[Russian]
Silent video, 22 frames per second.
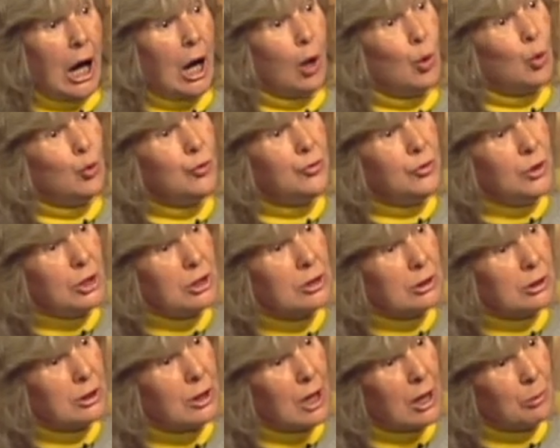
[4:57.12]
А
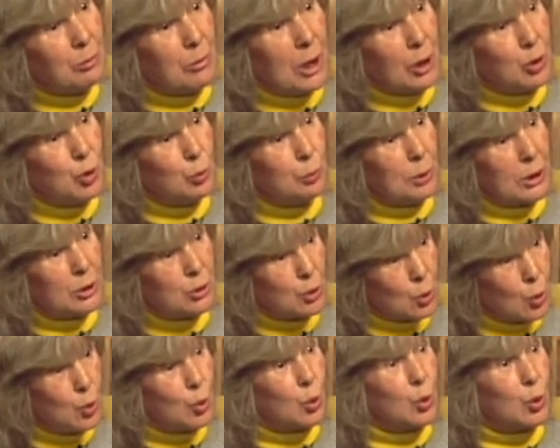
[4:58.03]
увидел, как мою
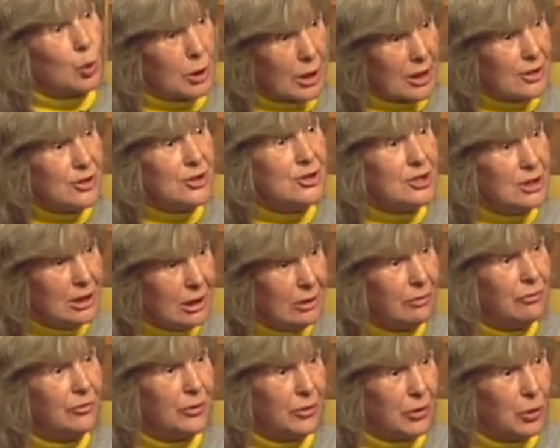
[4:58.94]
подругу
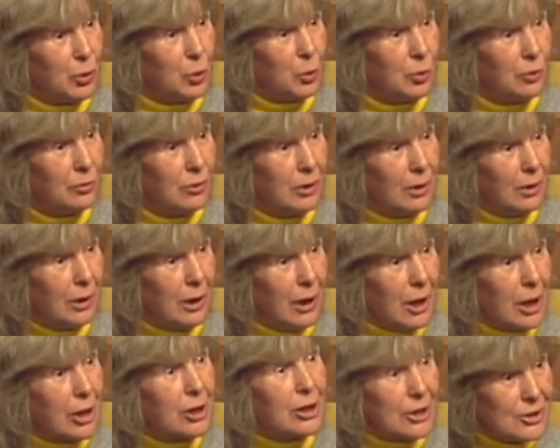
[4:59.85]
красивее,
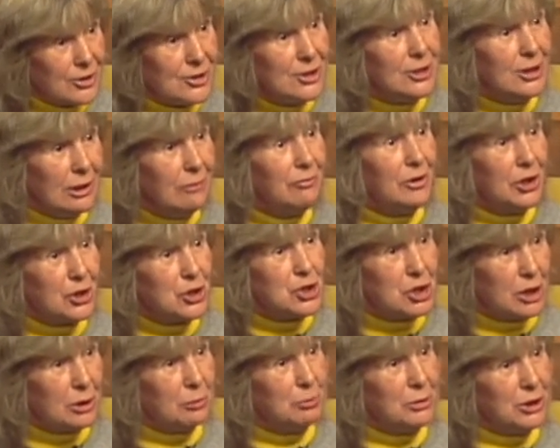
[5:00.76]
красивее,
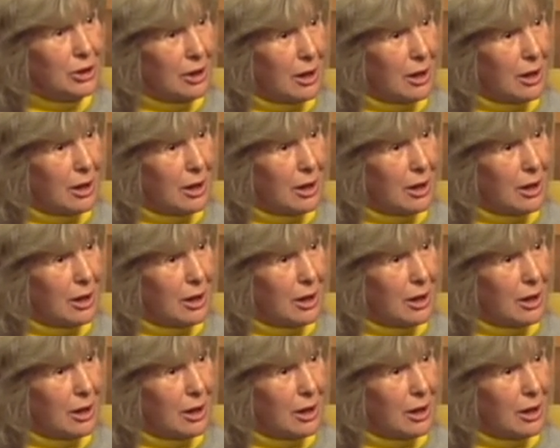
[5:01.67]
чем